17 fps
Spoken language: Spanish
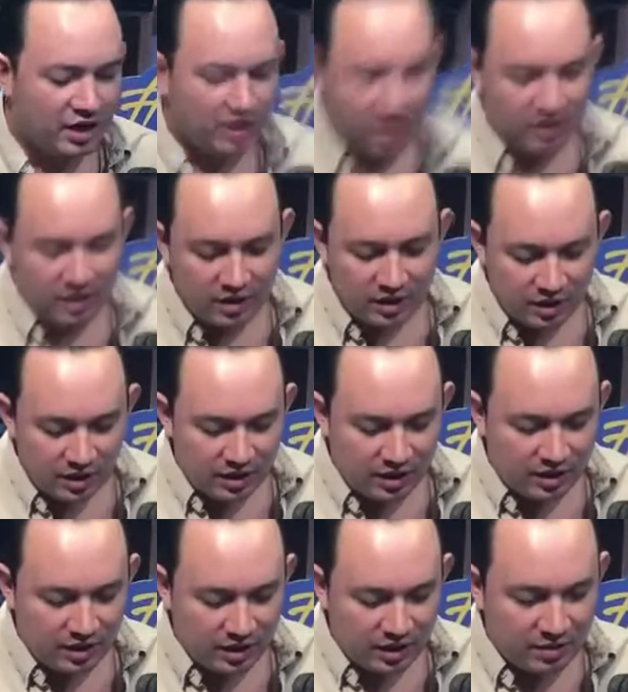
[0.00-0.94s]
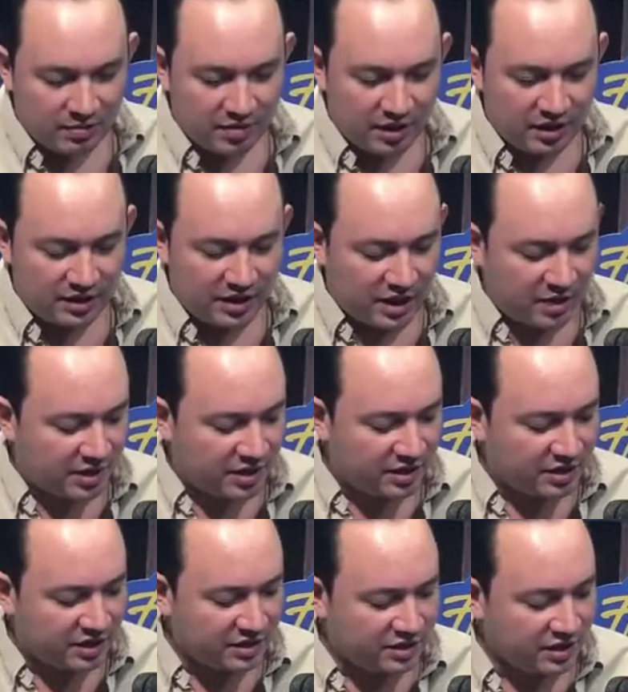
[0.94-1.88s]
y obviamente se suman a Fuerza
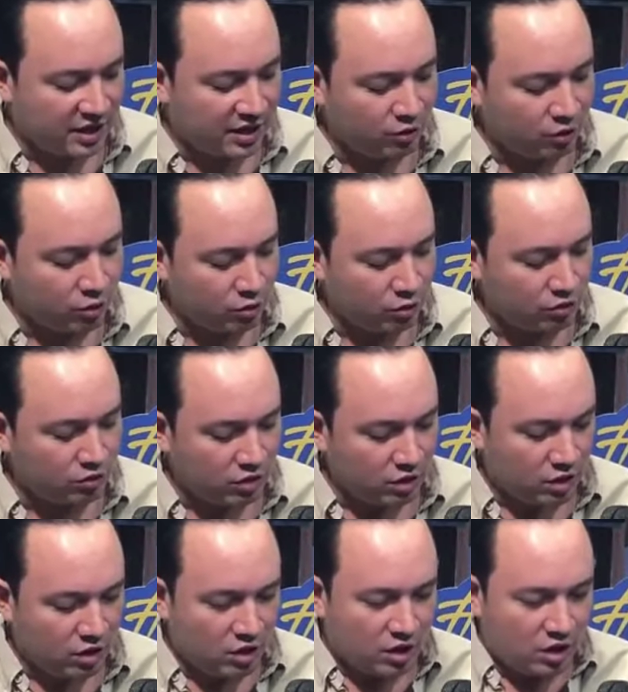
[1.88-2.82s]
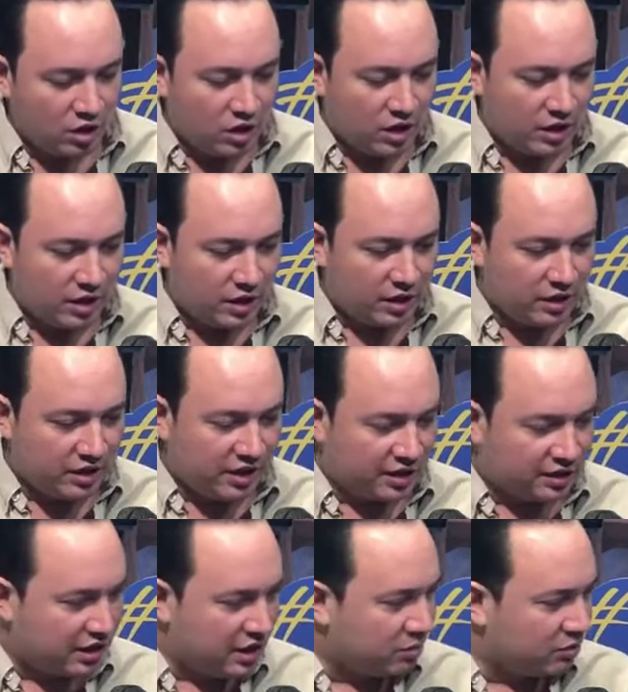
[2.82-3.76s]
Solidaria. Em, el día de
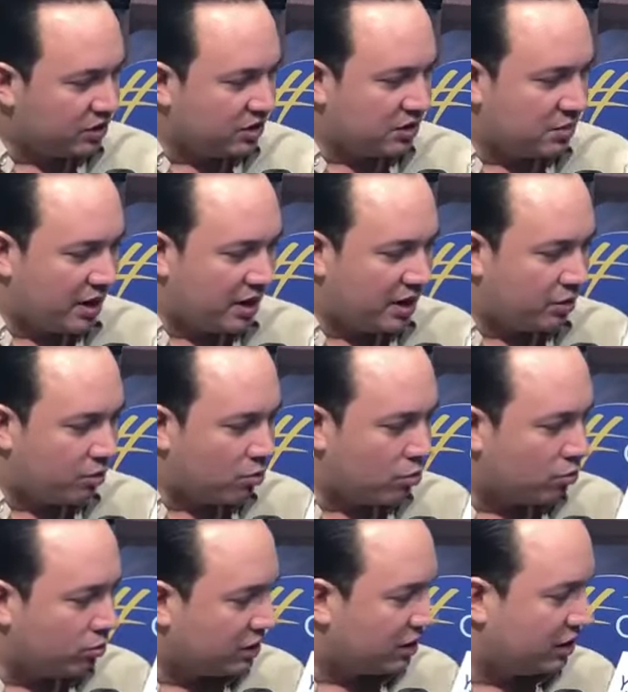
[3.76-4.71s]
mañana serán dos